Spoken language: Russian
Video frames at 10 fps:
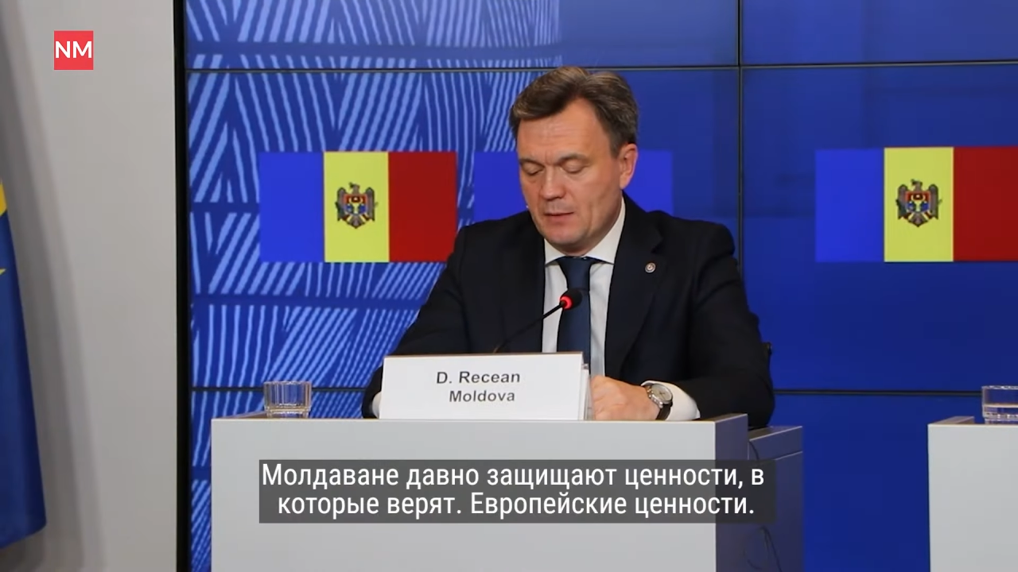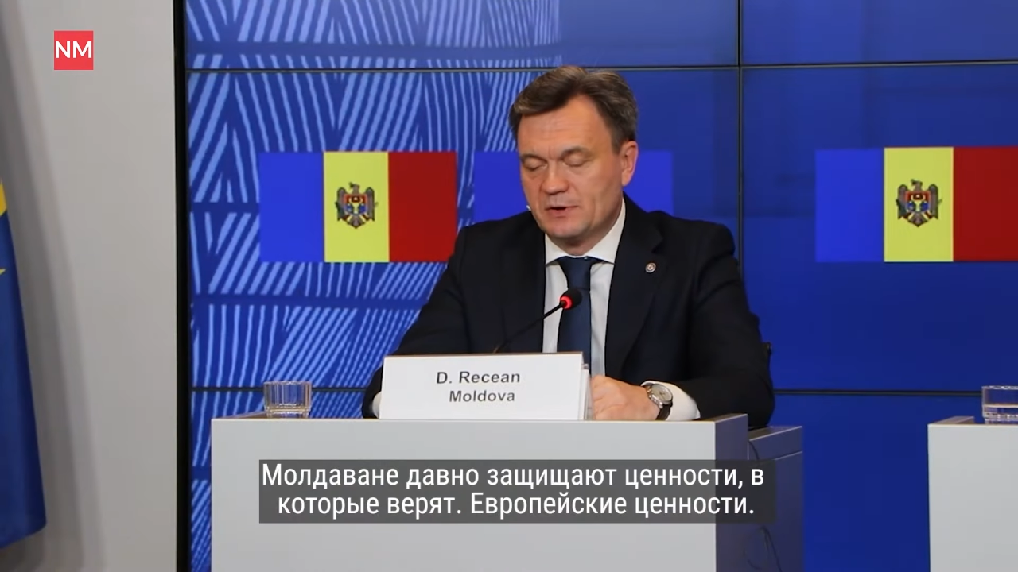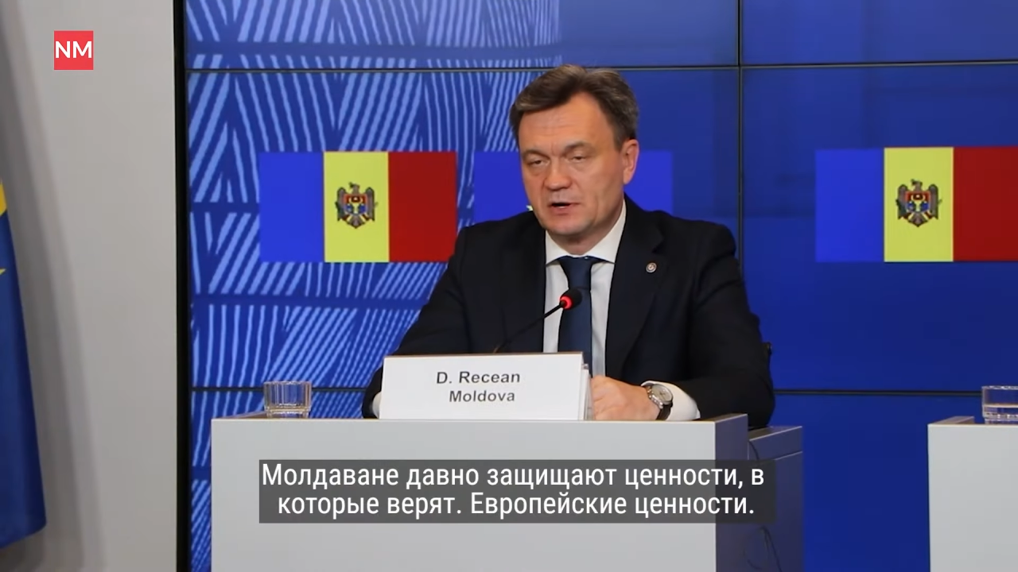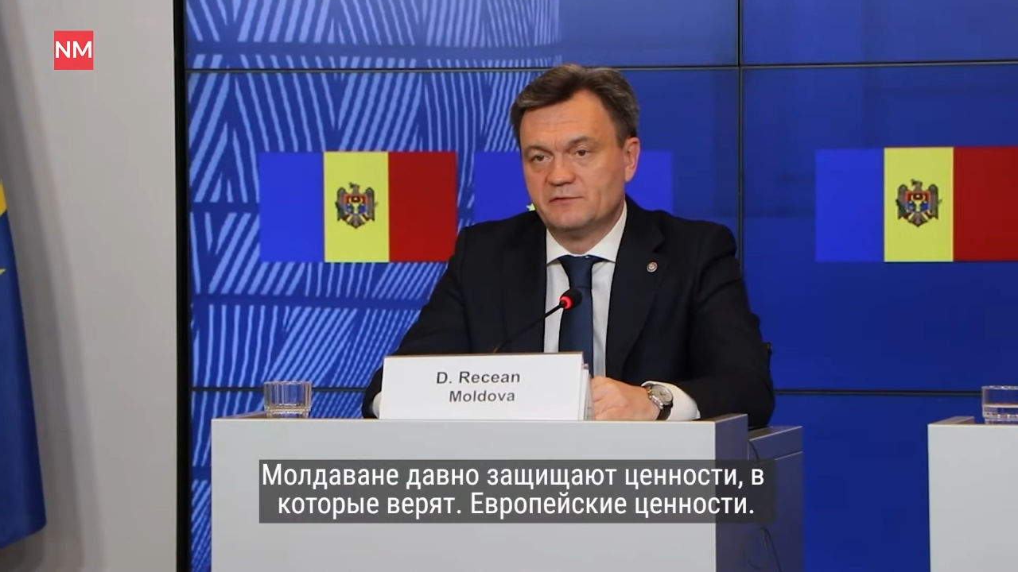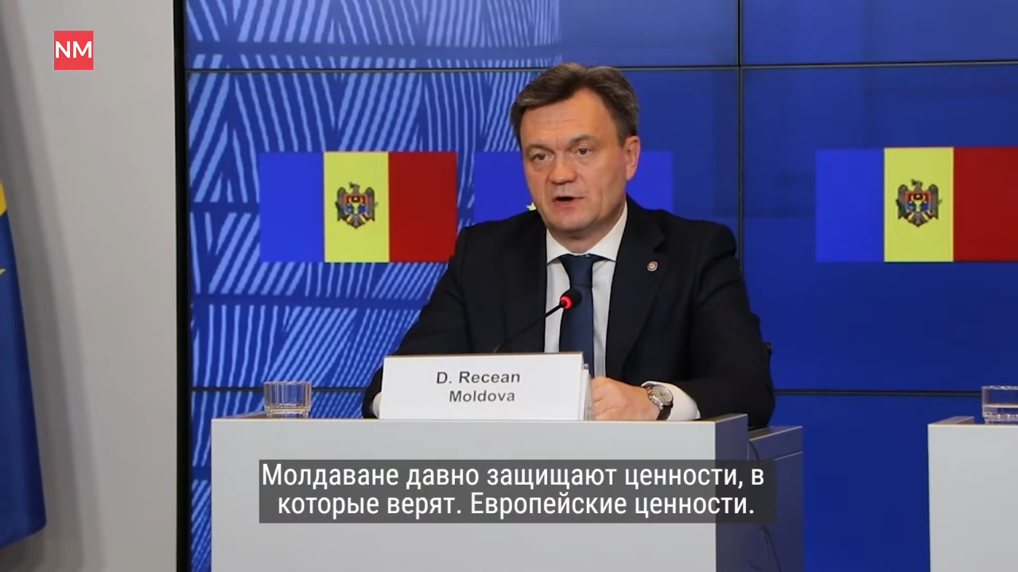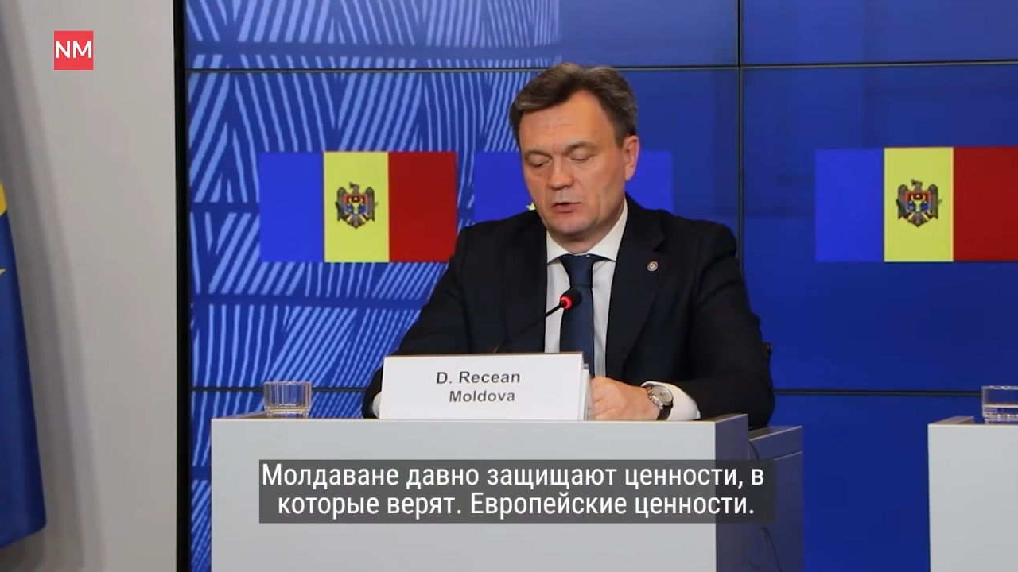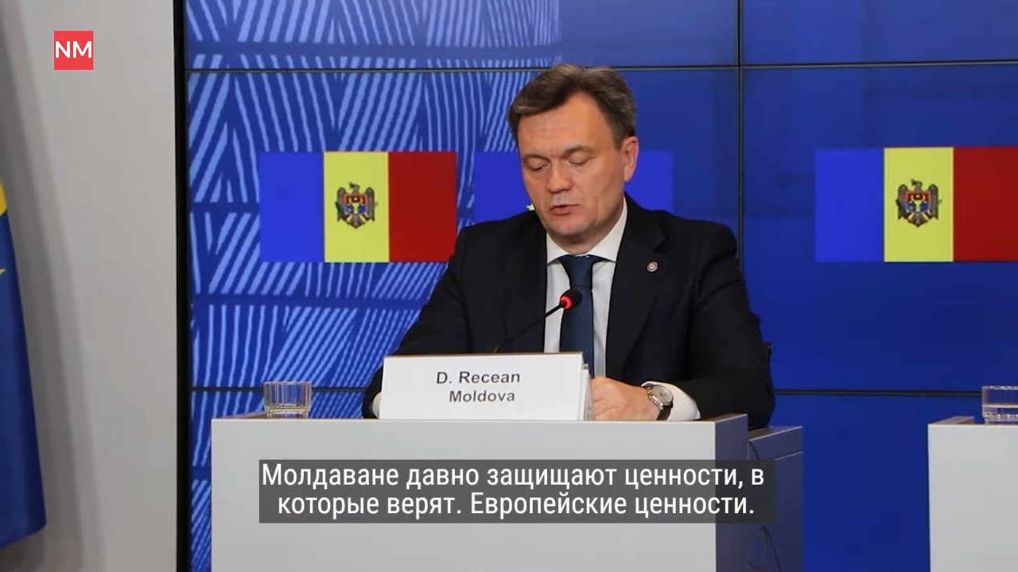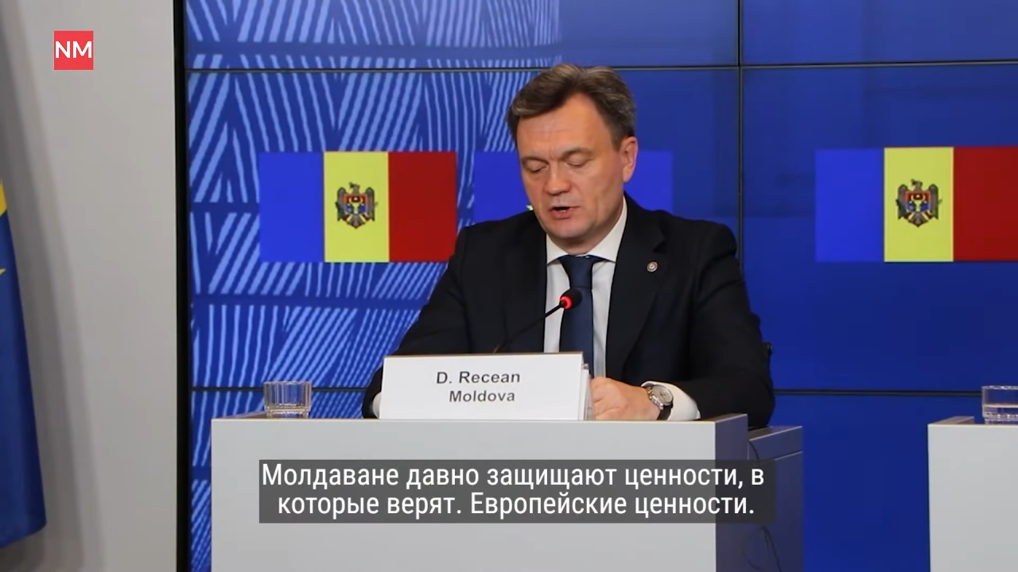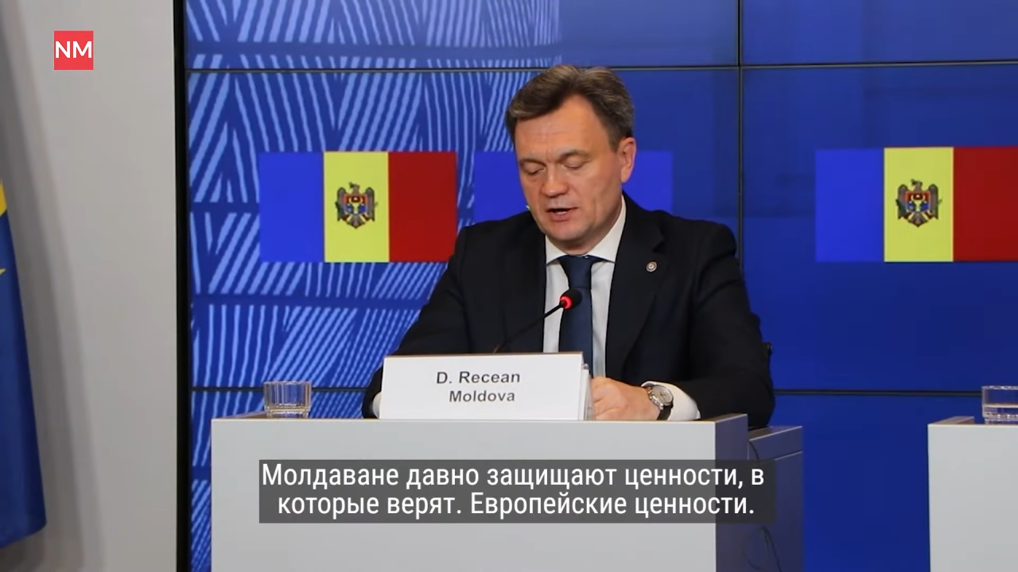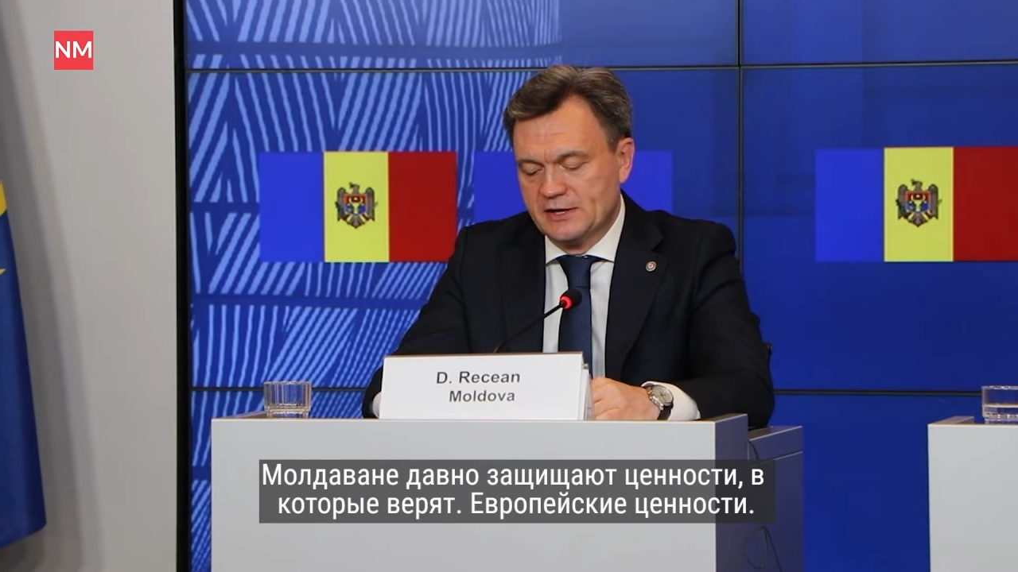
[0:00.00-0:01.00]
apără
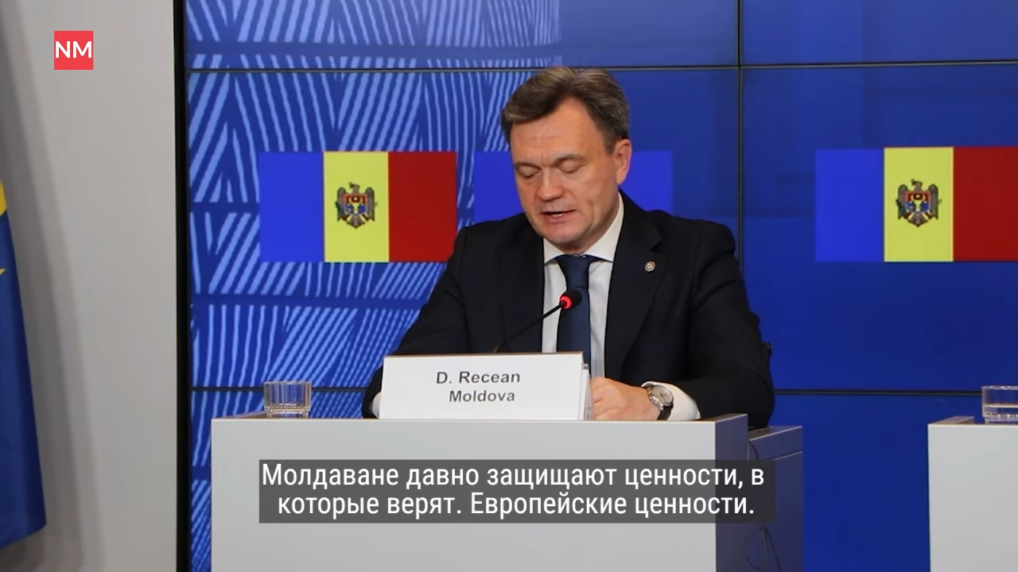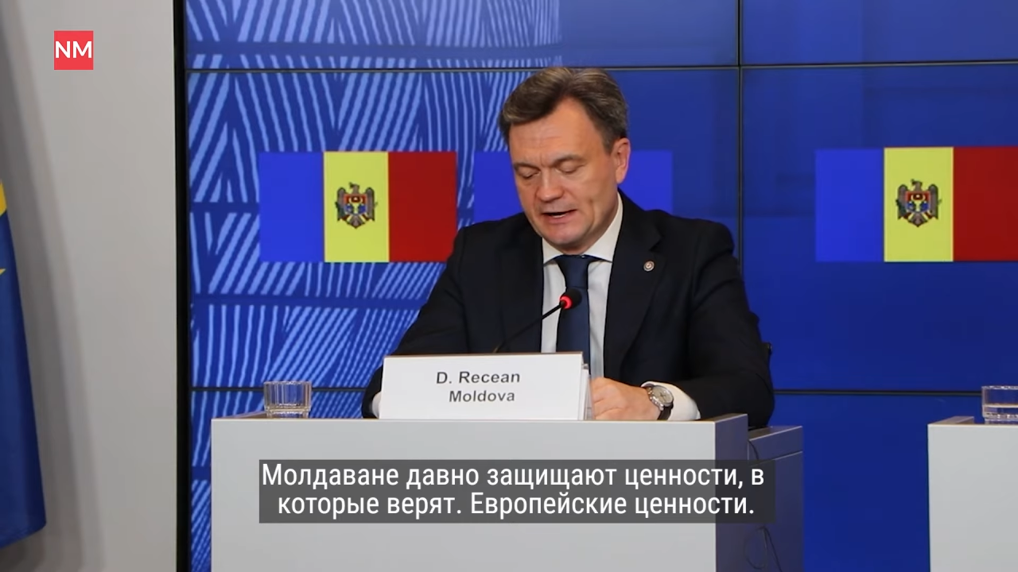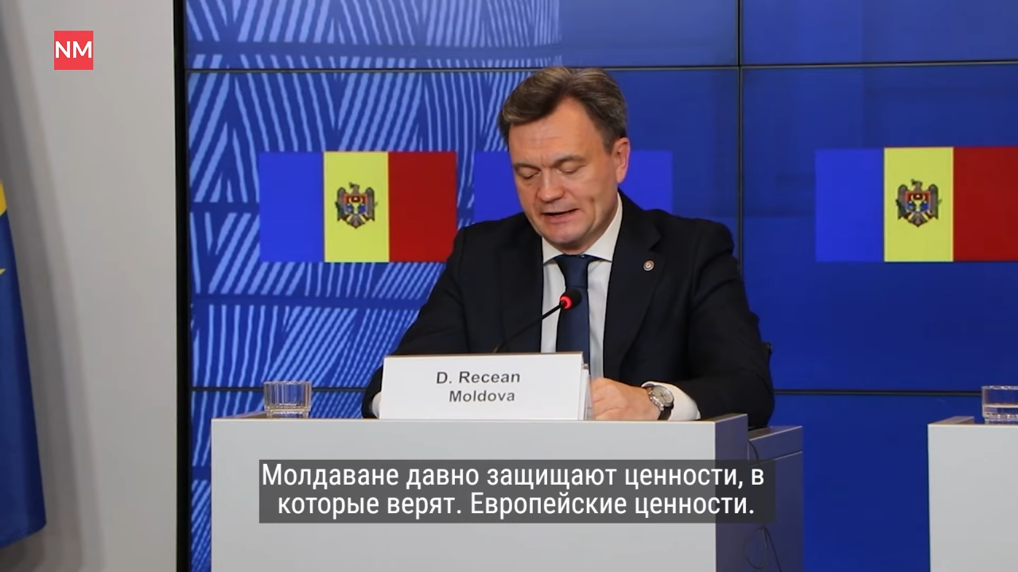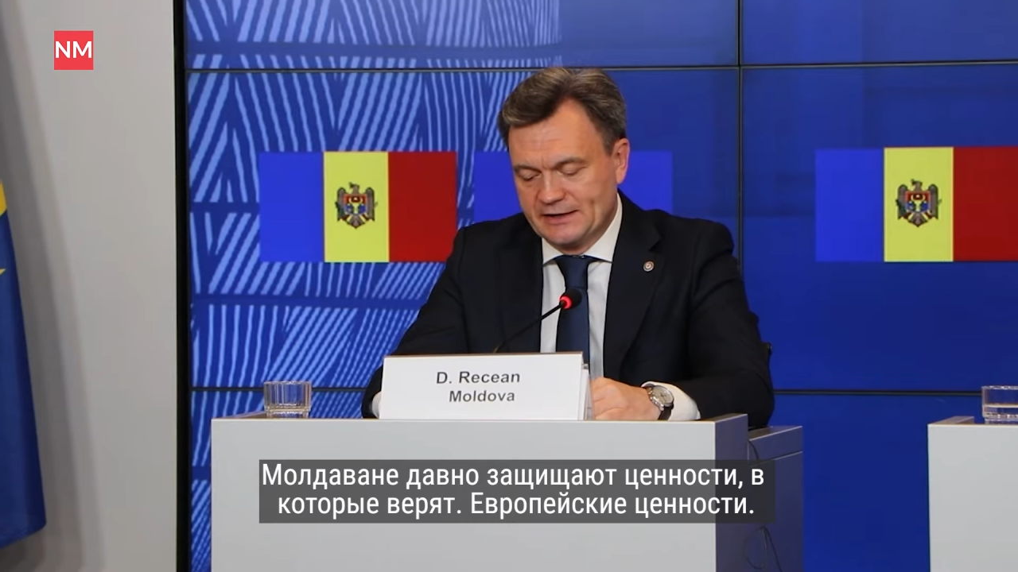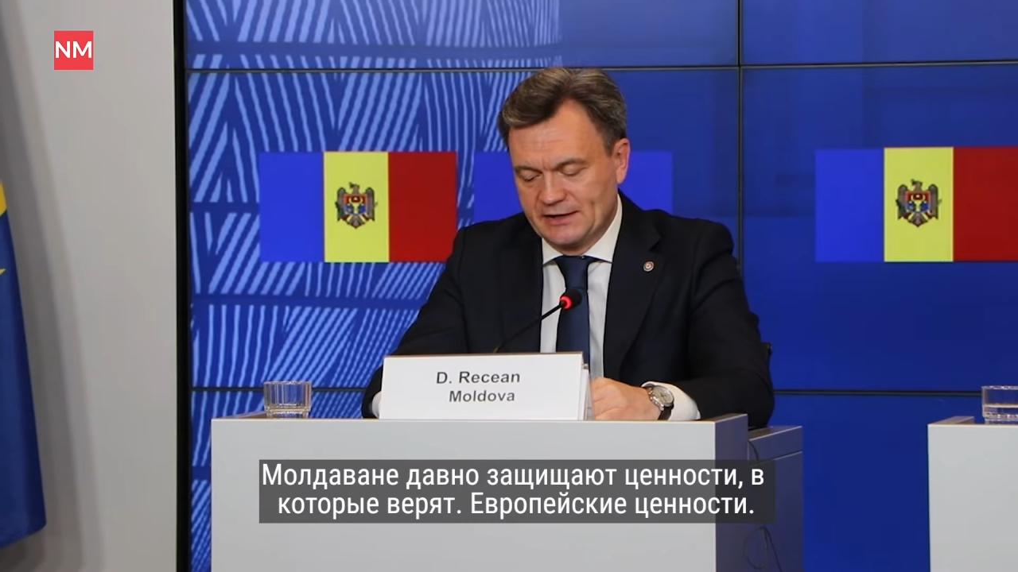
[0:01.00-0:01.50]
valorile în care